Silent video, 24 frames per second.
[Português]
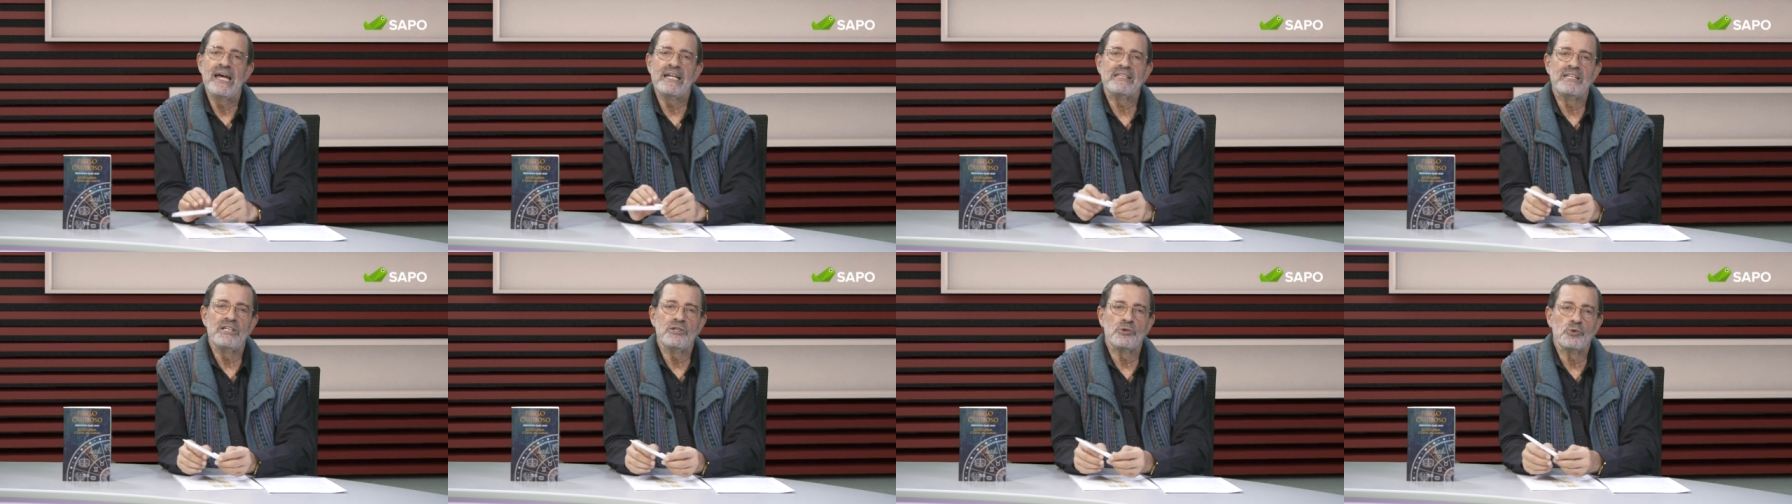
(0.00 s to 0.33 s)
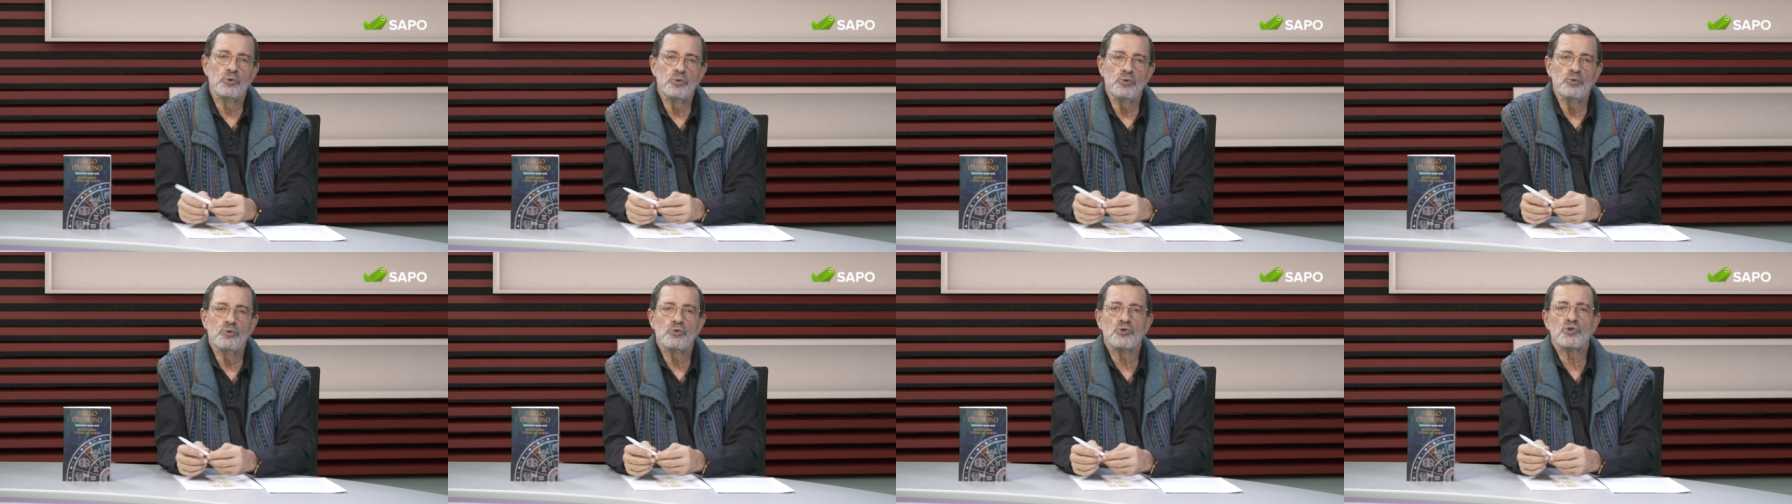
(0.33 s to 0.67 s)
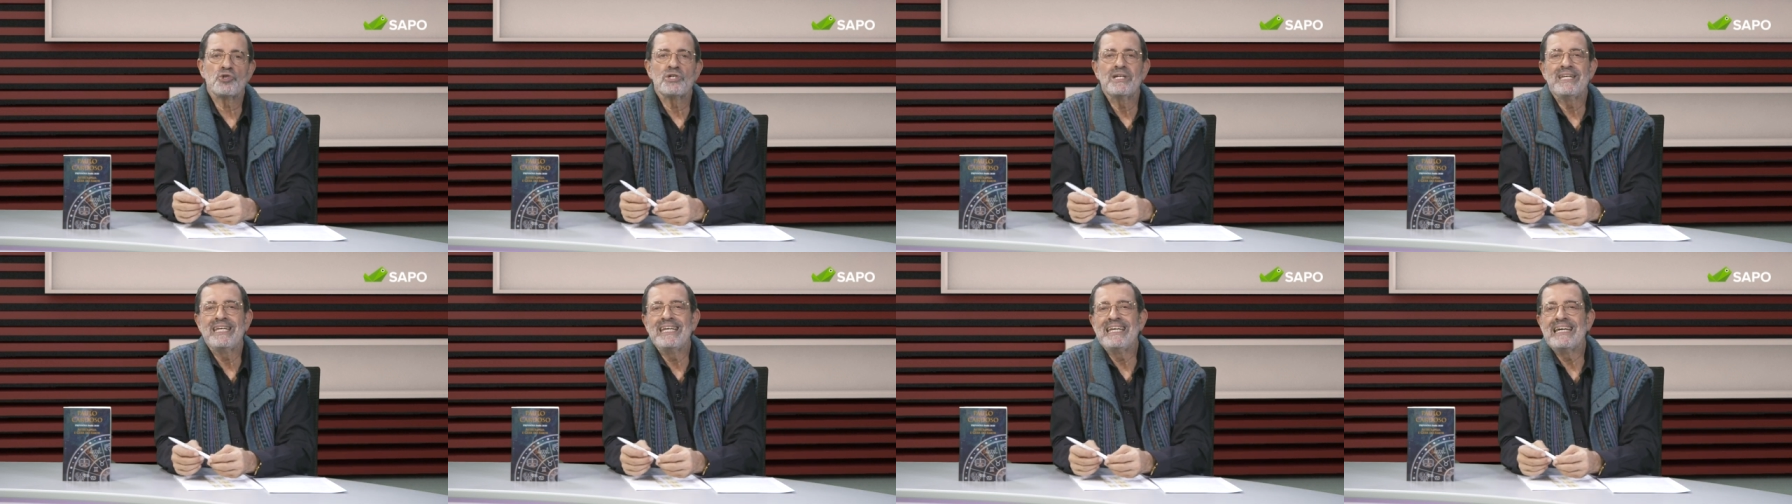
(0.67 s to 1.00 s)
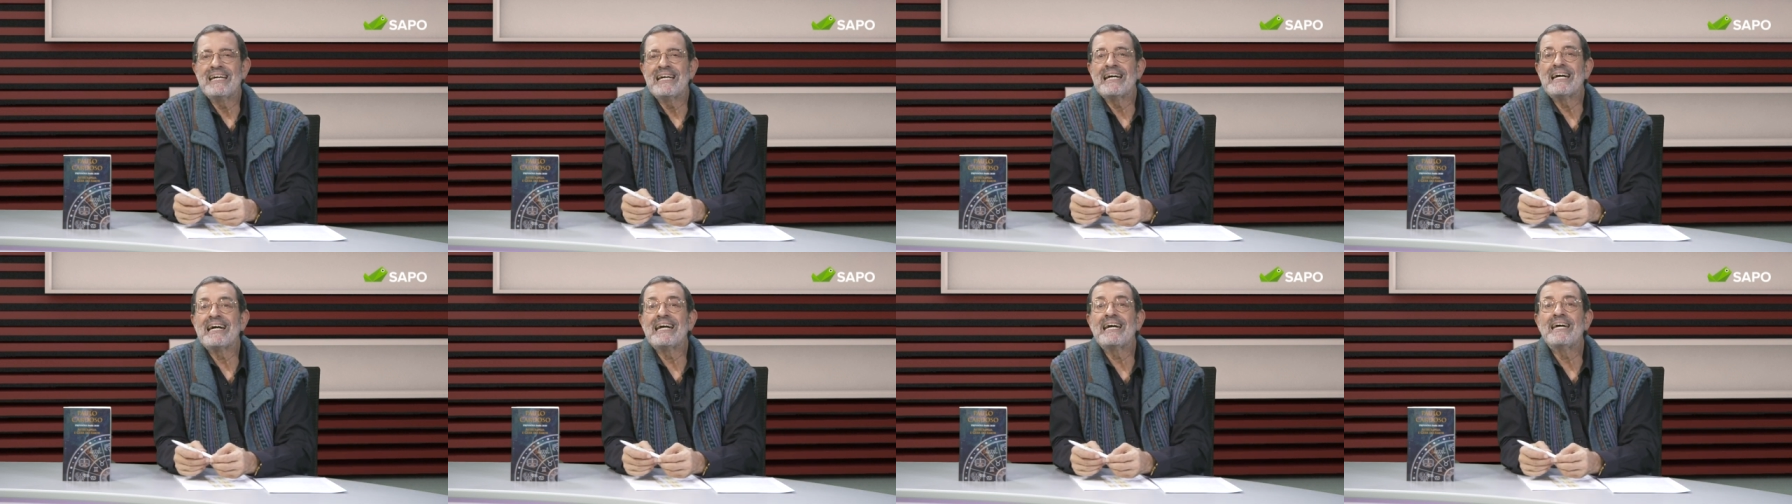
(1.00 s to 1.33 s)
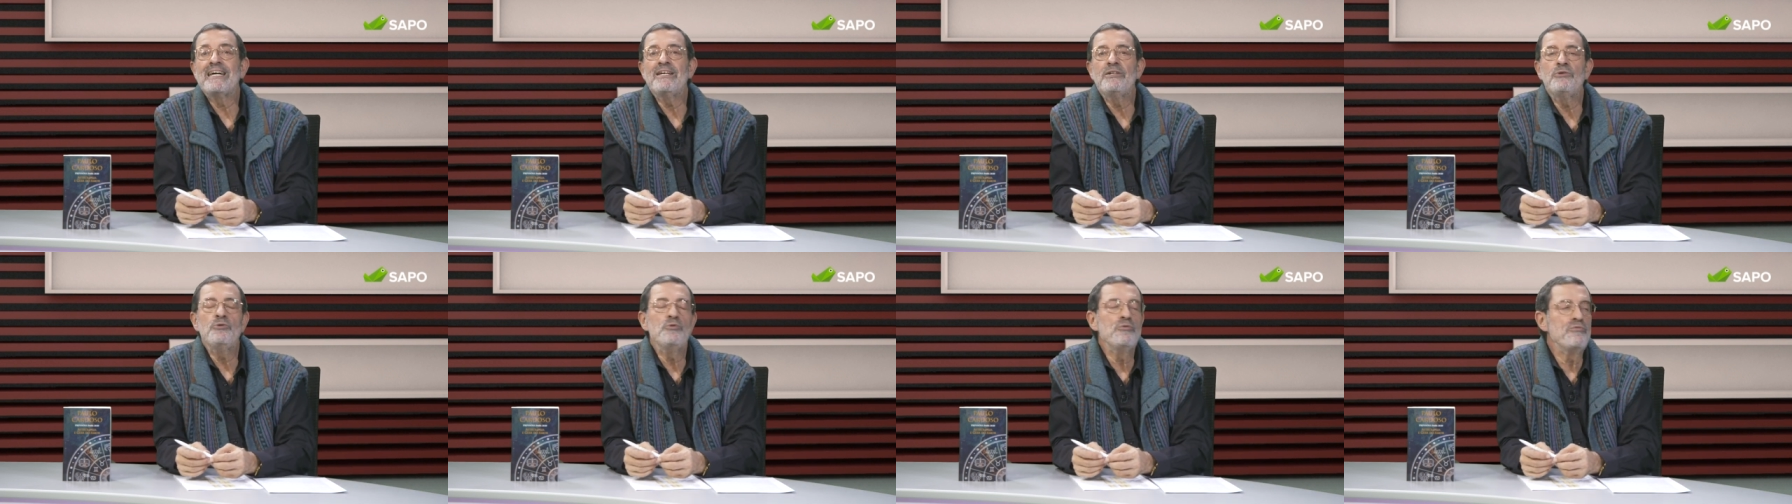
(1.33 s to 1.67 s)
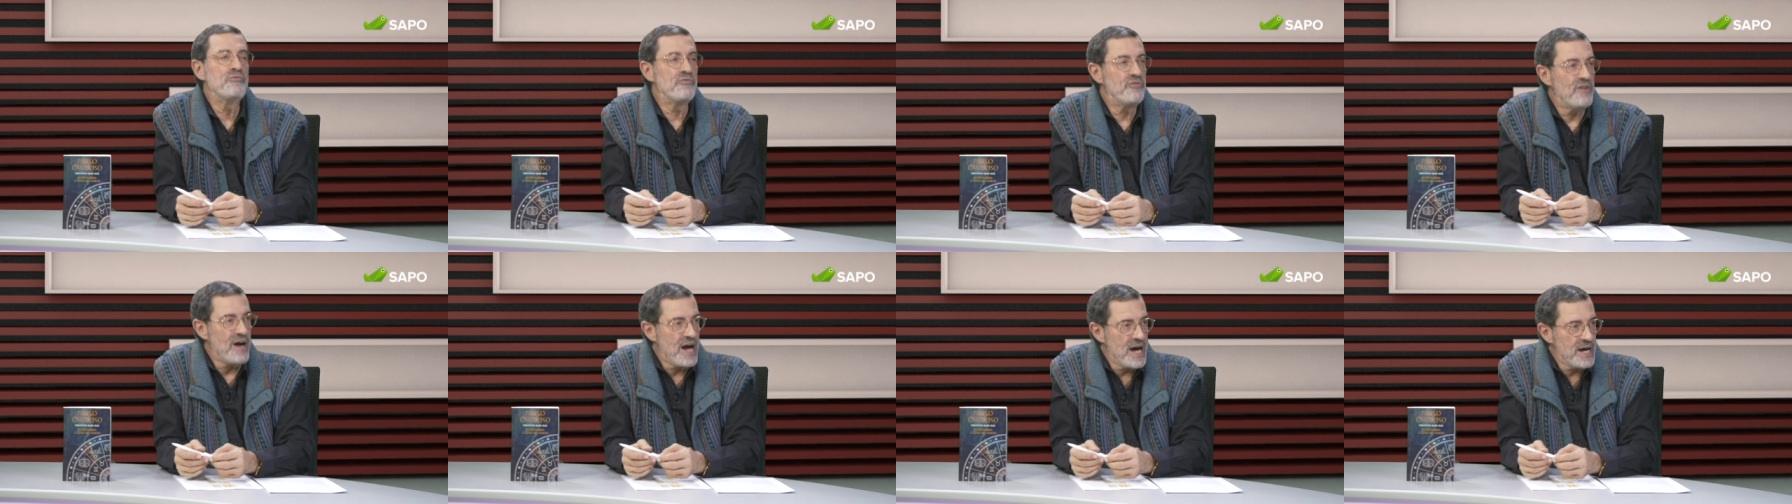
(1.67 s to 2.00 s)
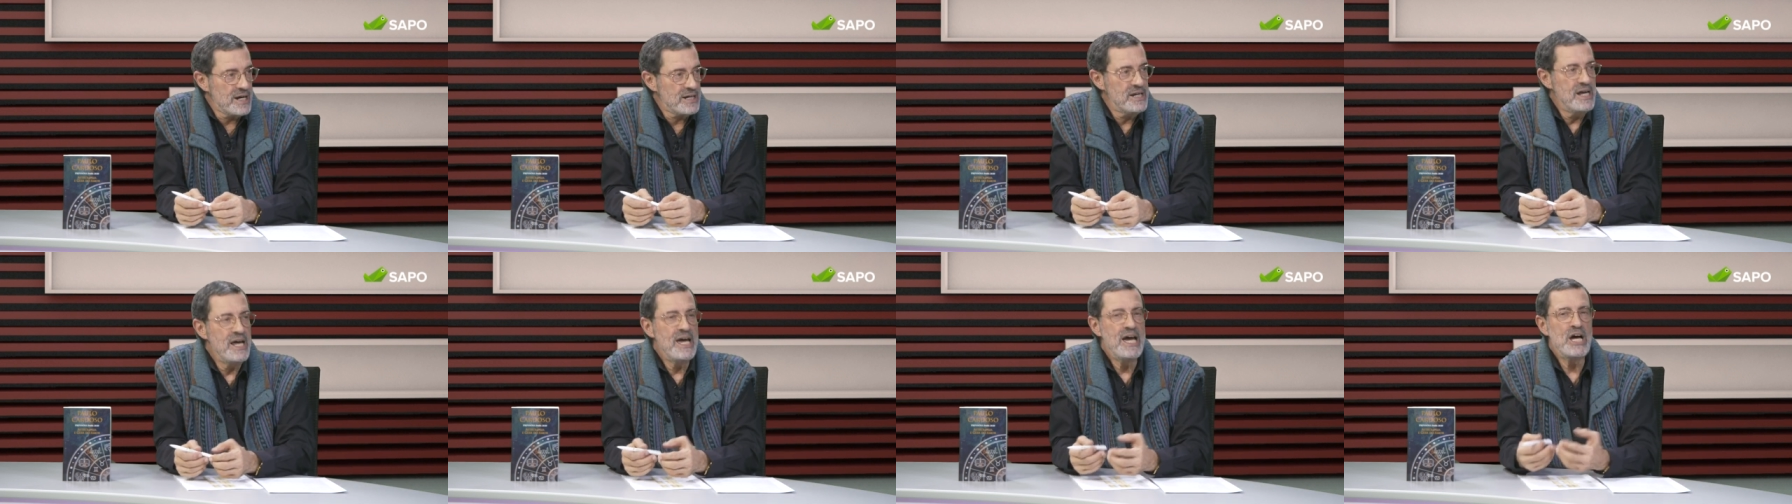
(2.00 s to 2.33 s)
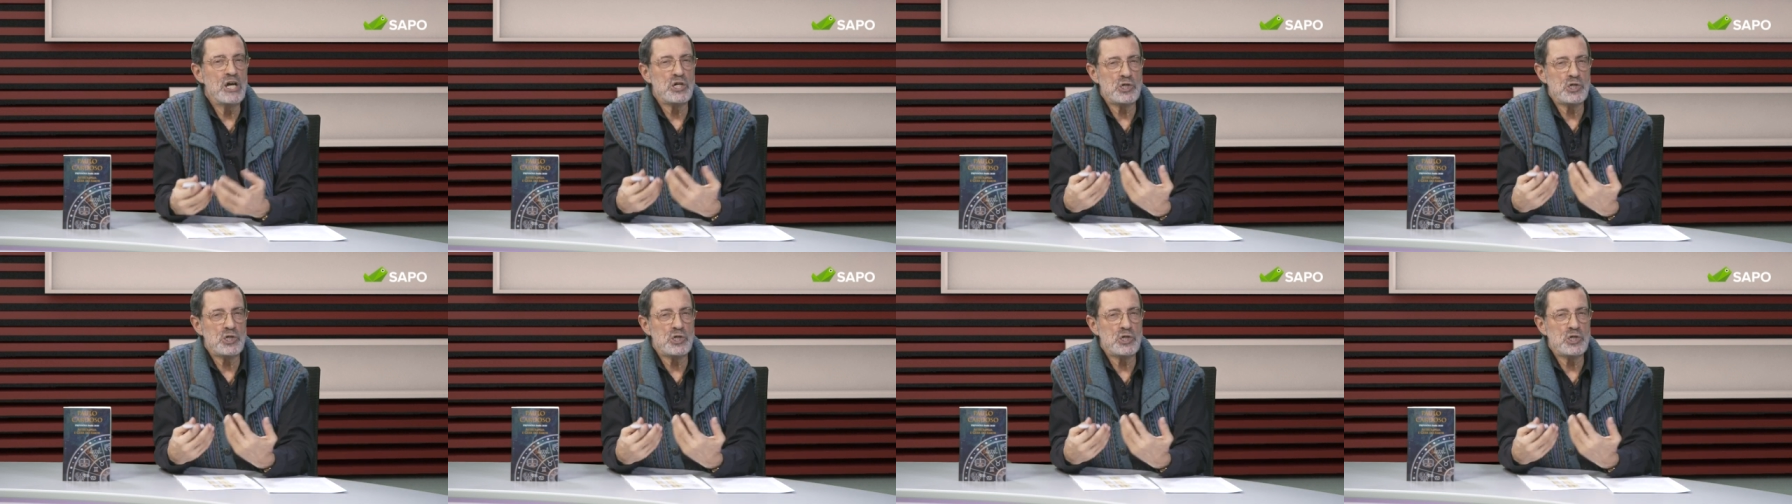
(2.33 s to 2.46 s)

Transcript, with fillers: atitudes e renovar